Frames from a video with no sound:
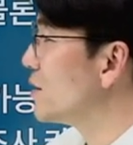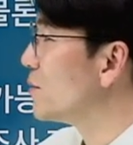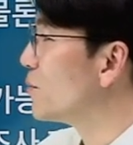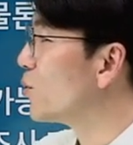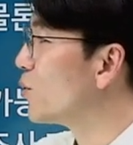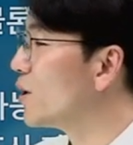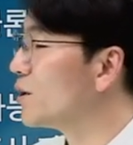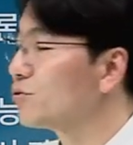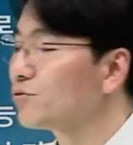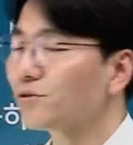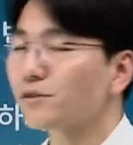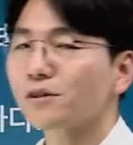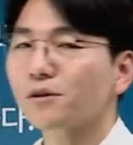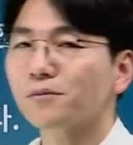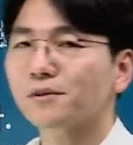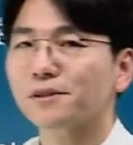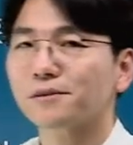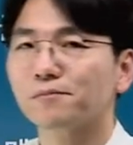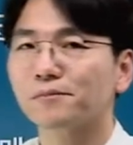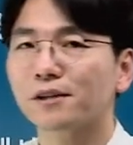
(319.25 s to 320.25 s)
이제 보내주는
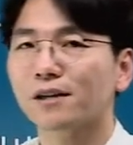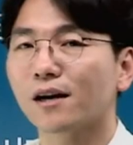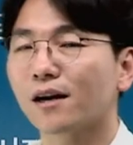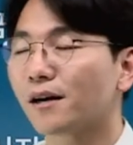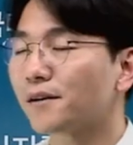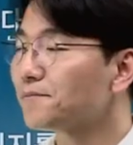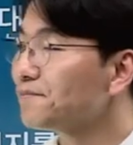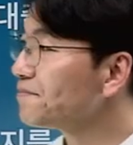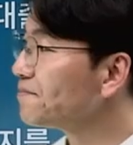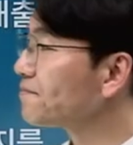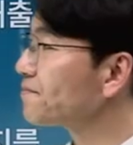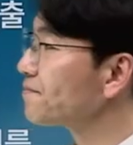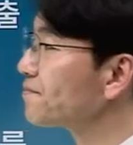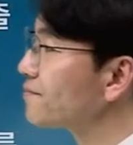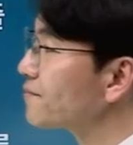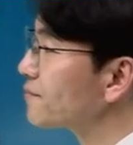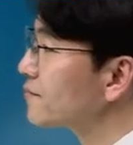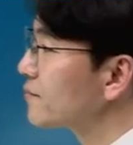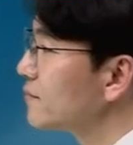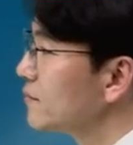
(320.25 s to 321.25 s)
서비스입니다.
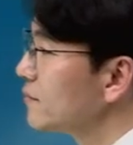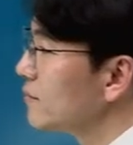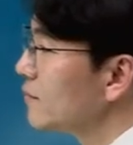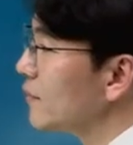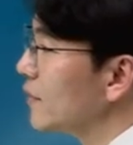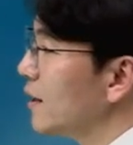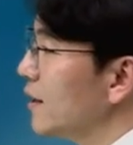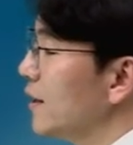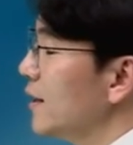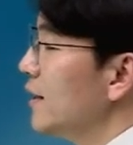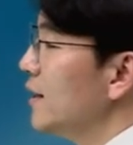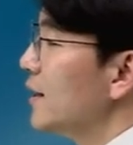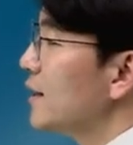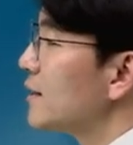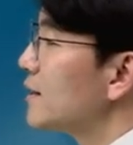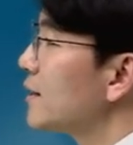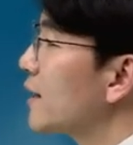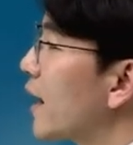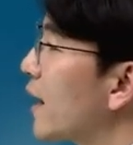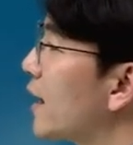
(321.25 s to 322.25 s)

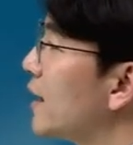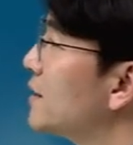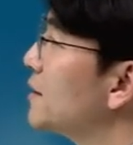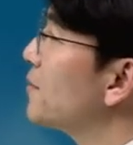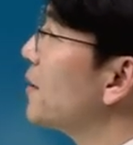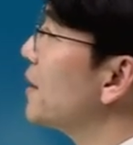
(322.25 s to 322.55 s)
그렇게까지